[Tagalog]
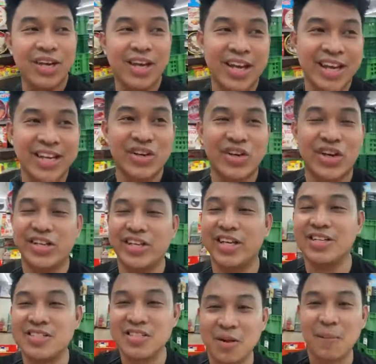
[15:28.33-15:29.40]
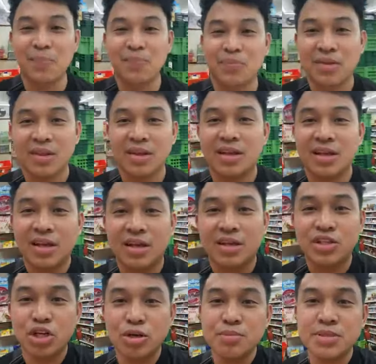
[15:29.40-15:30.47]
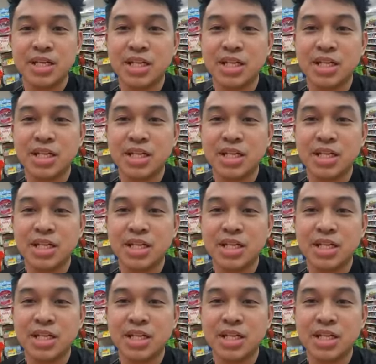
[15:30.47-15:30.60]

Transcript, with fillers: kaya, kaya, Jens, Joms,